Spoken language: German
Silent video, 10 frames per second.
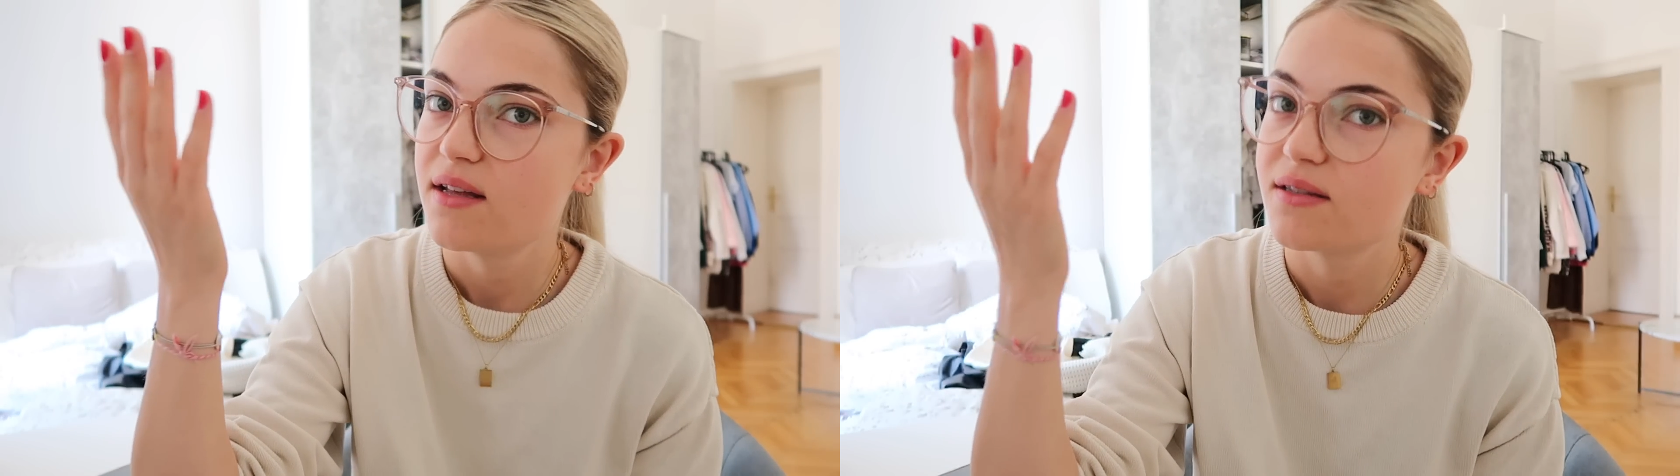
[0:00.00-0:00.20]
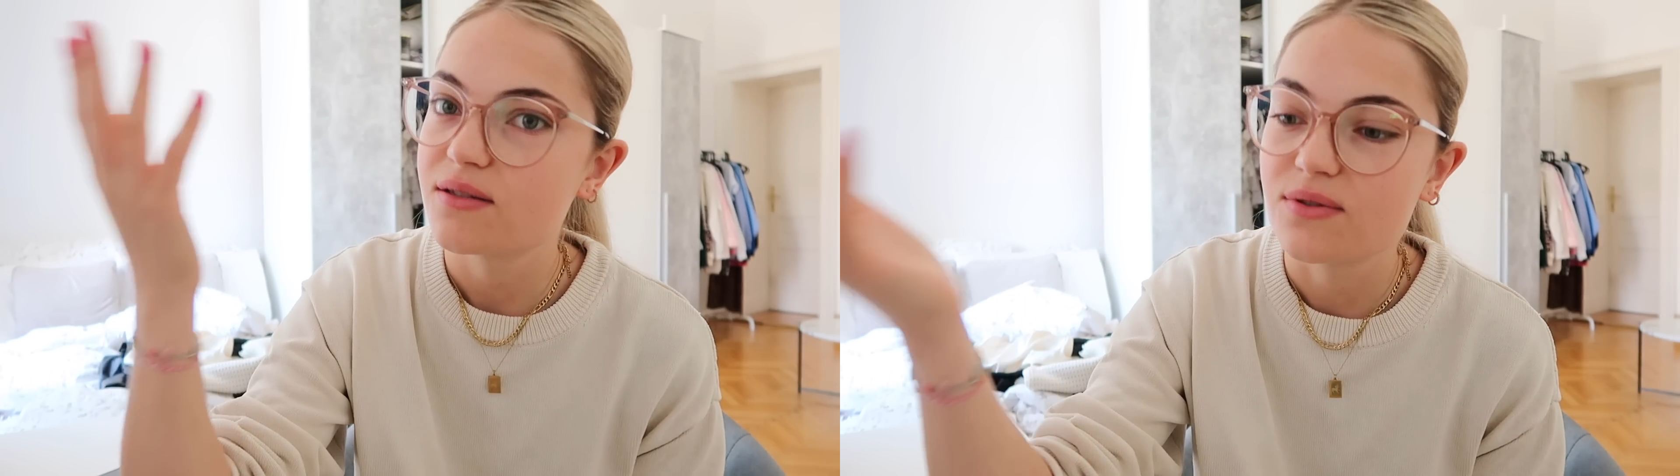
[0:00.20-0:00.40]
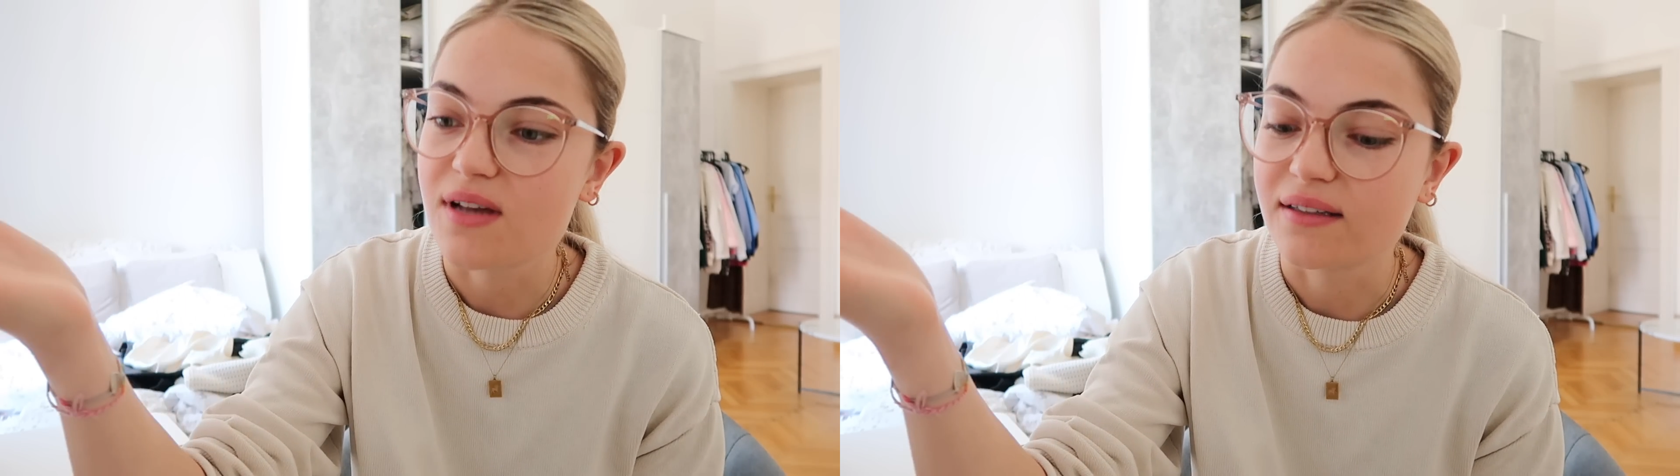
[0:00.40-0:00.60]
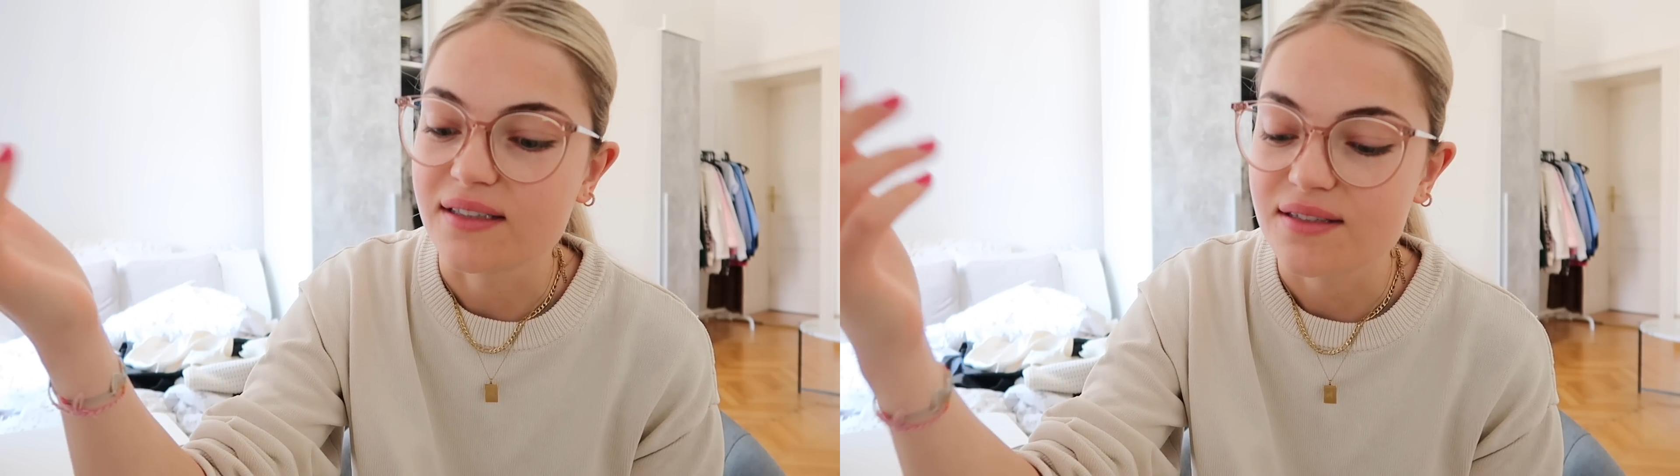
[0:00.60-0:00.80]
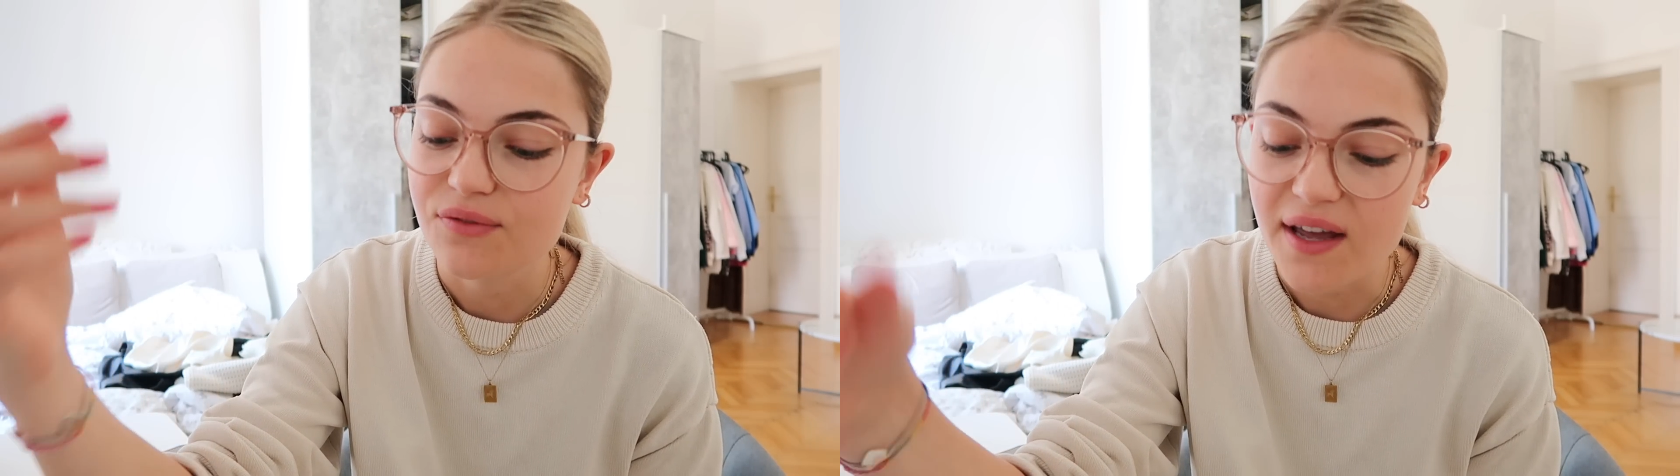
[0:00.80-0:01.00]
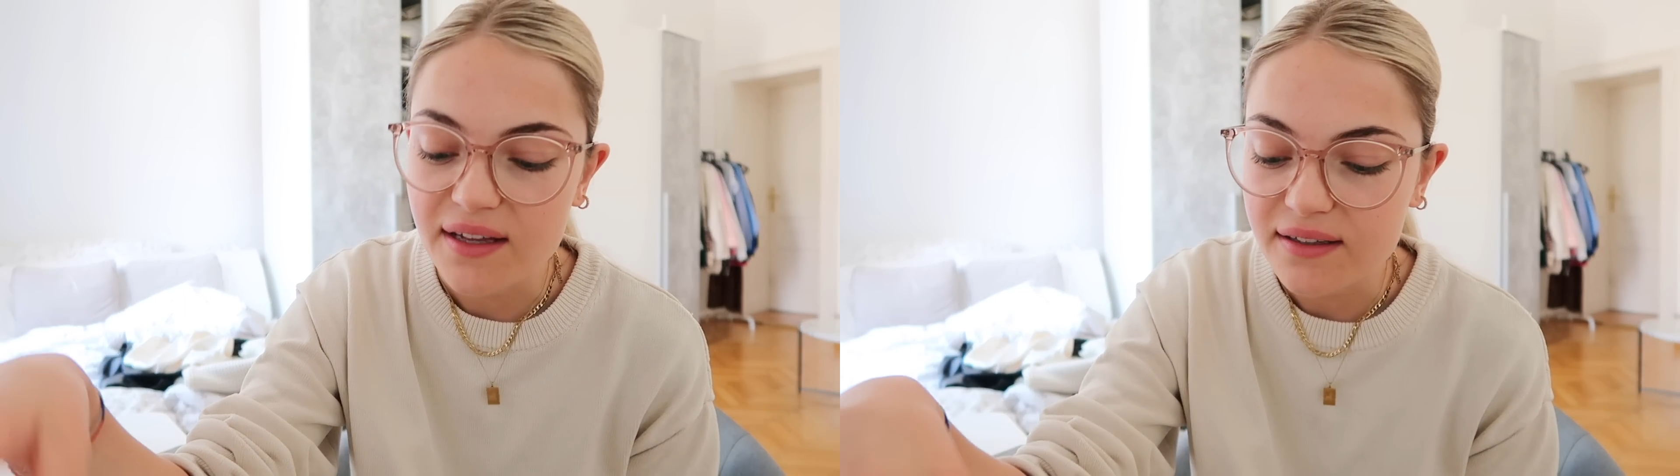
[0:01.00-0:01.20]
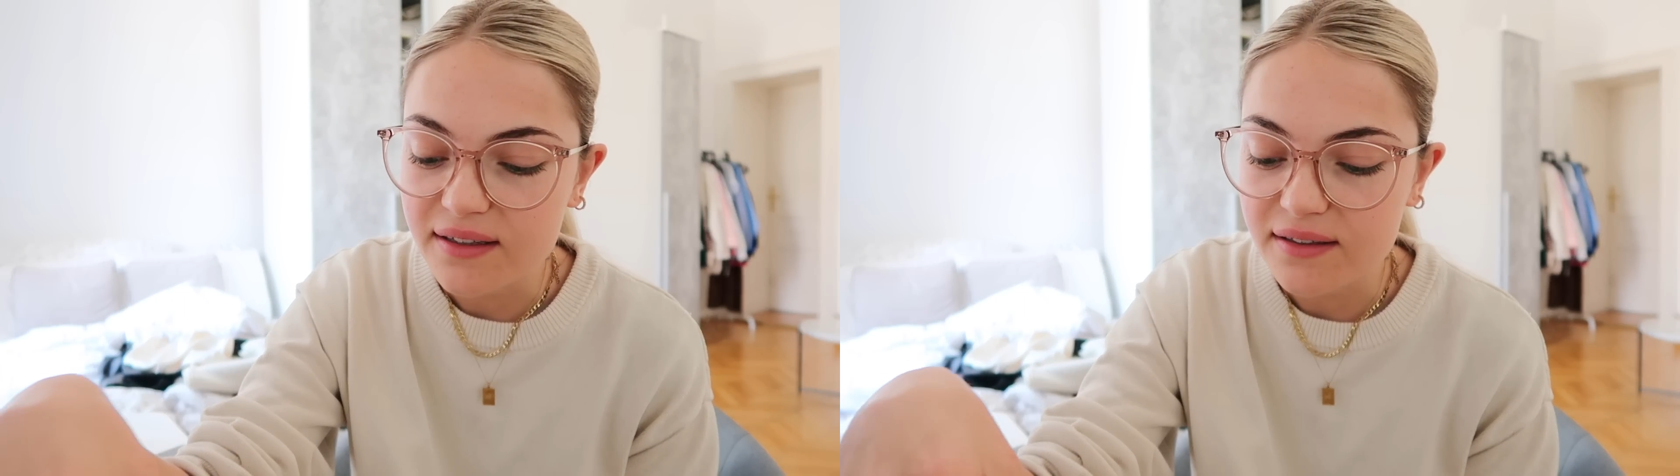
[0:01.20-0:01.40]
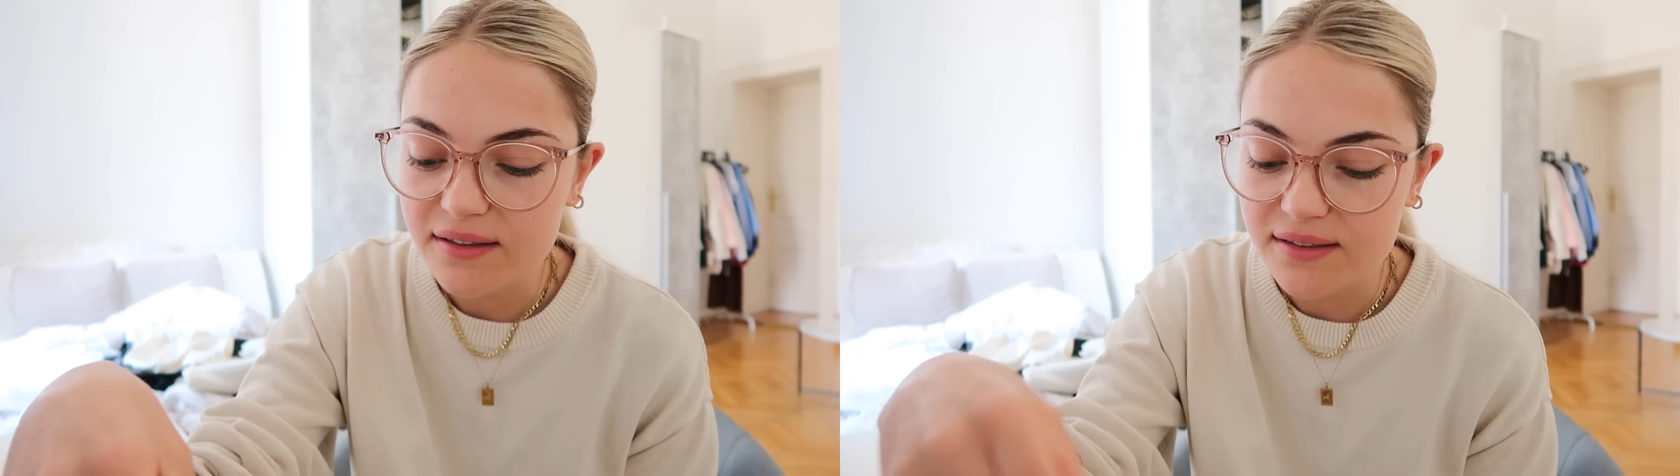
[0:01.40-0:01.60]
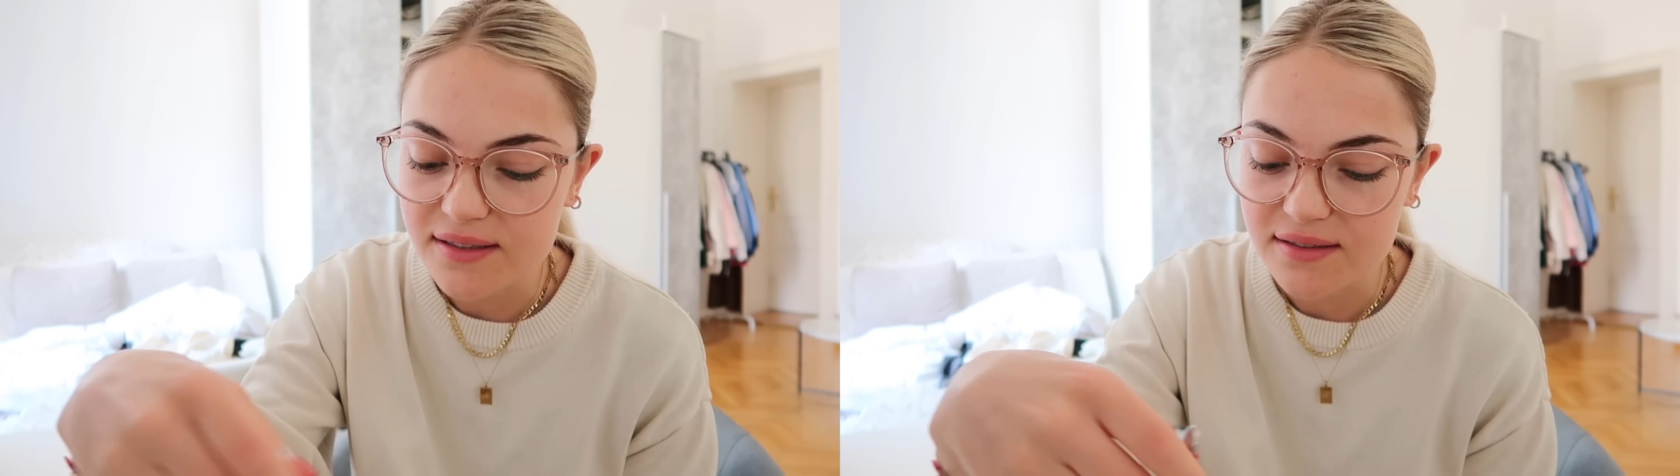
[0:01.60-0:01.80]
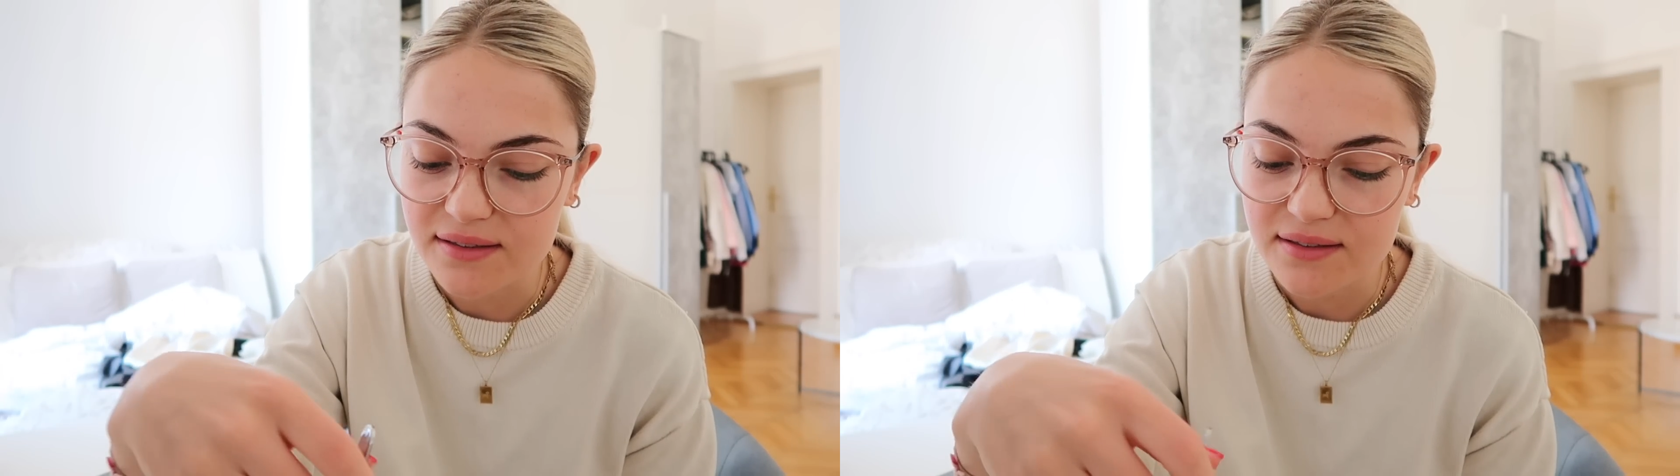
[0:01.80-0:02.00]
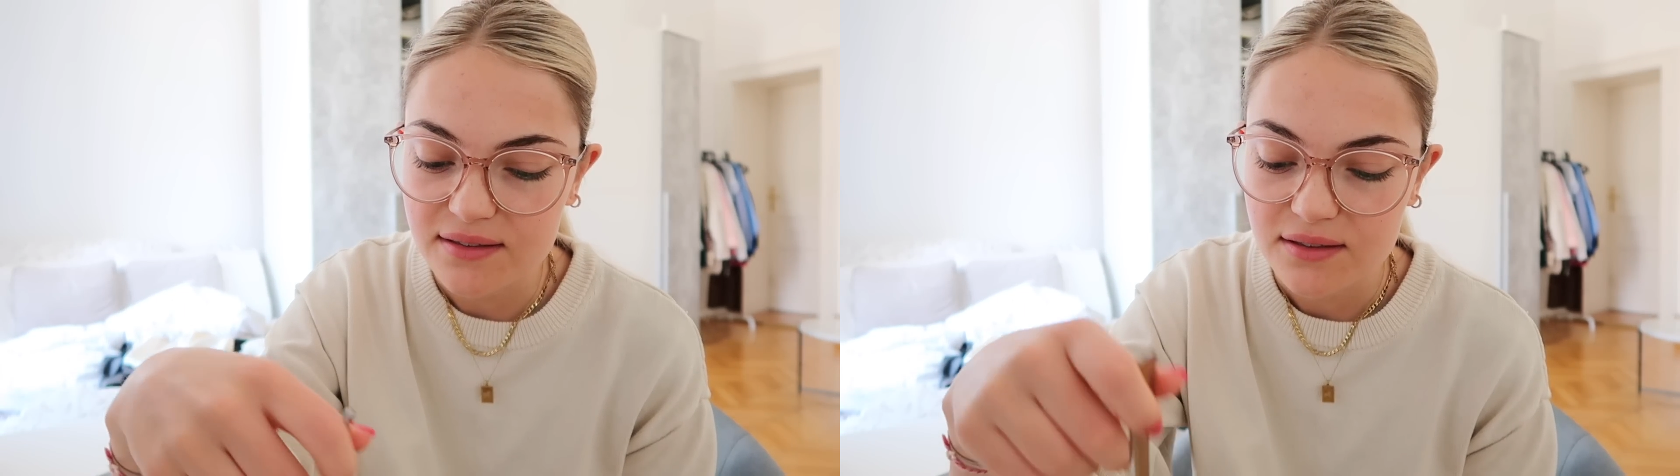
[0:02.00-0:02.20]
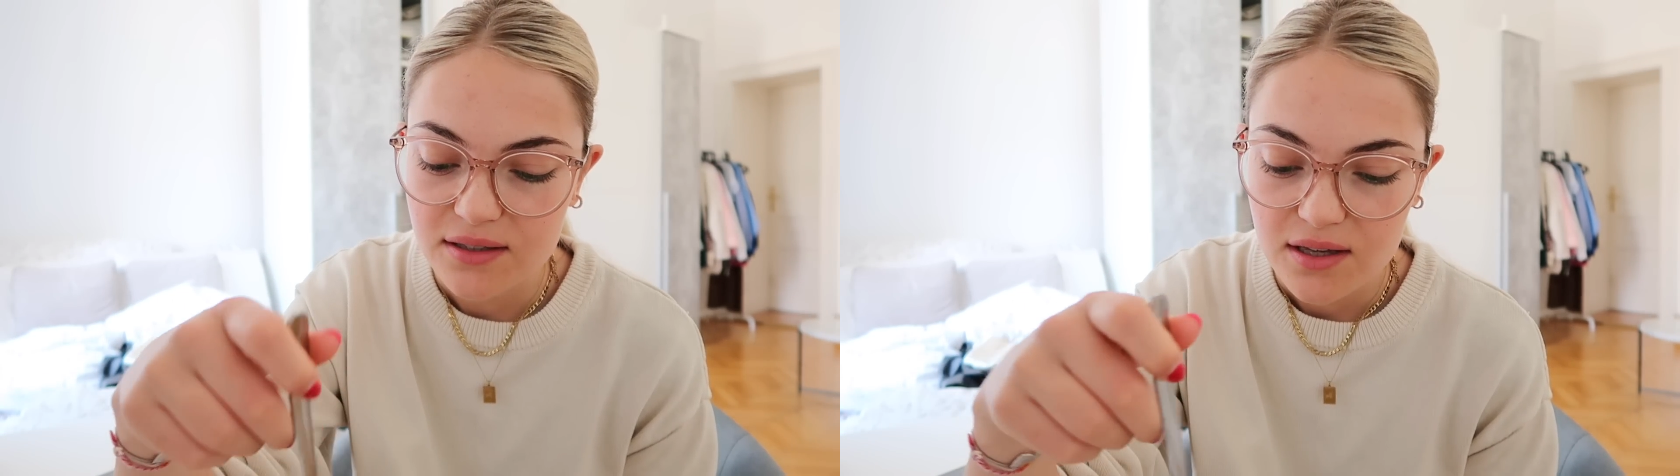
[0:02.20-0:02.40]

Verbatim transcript: zu sagen, dass ich feiern gehe, dass ich...